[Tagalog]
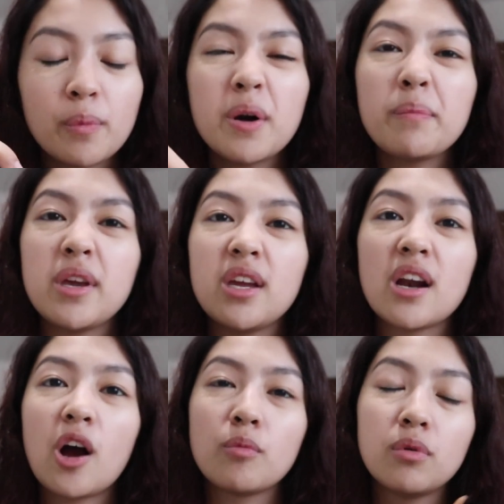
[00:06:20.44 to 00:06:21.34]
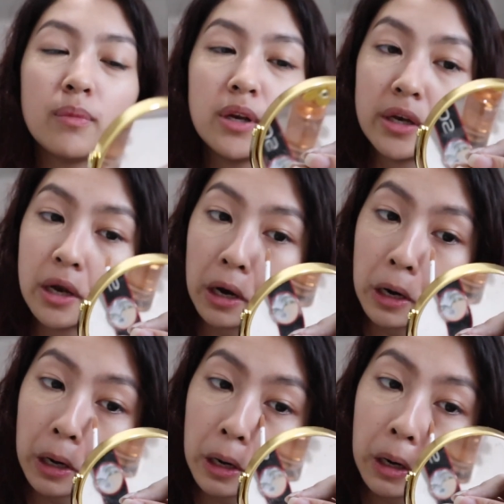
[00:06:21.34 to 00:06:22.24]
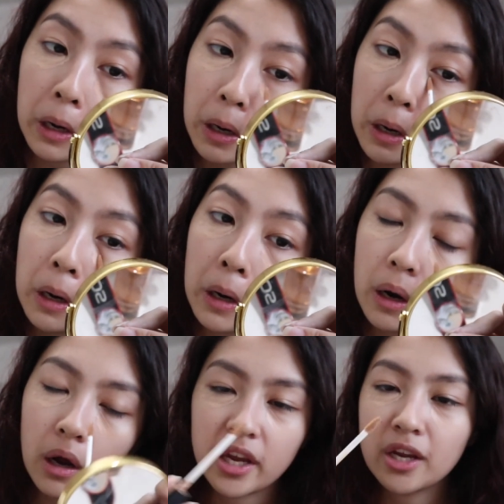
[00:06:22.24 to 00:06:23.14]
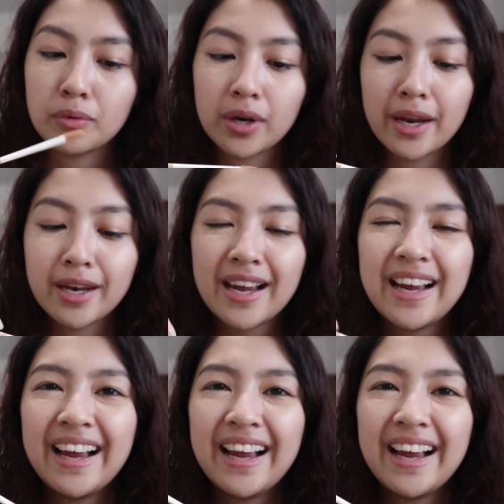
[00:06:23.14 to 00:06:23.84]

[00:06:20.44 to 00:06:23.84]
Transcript: Sobrang bihira ako bumili ng ayan, wala na.